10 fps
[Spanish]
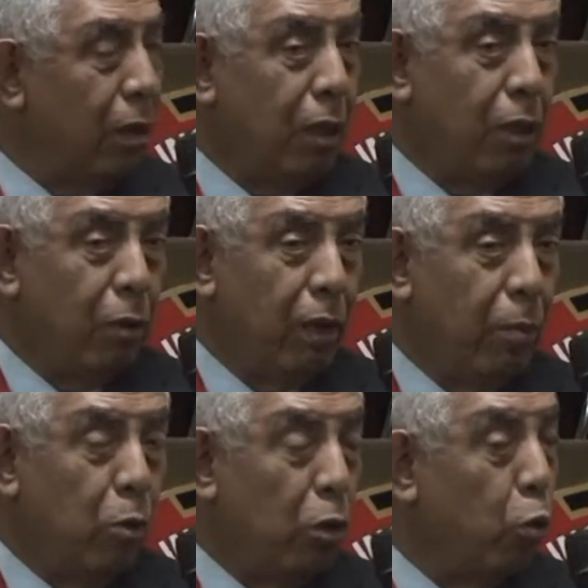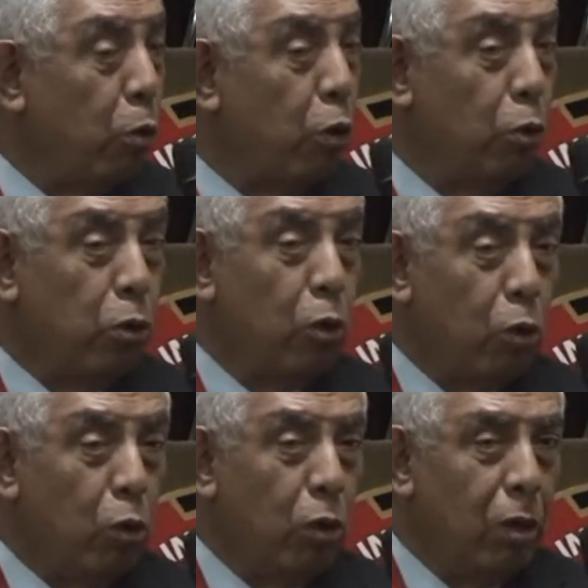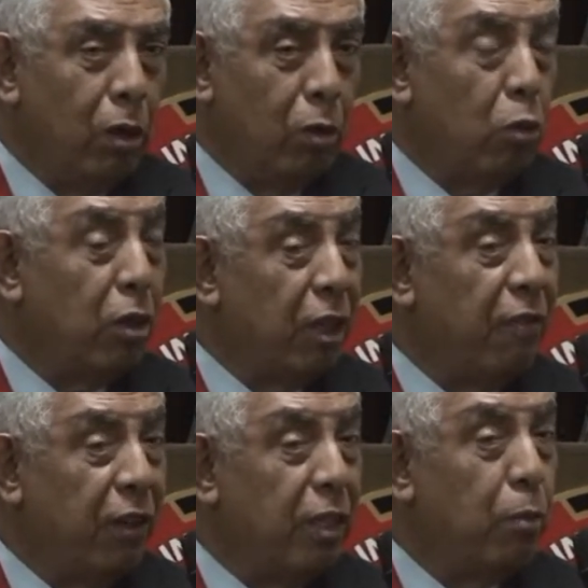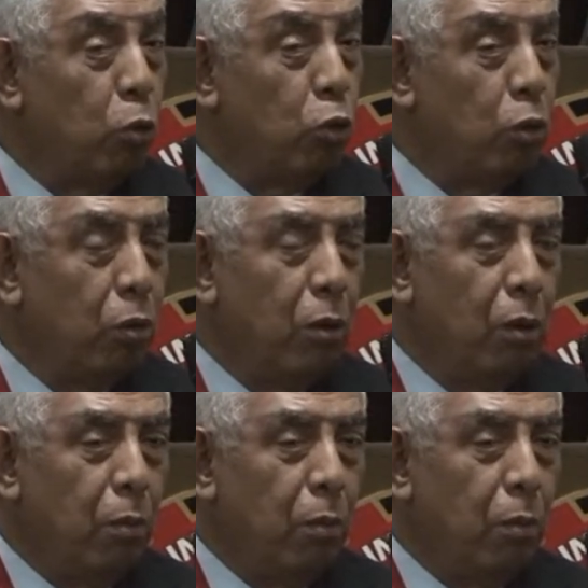Creo que hemos asumido nuestro rol, nos satisface mucho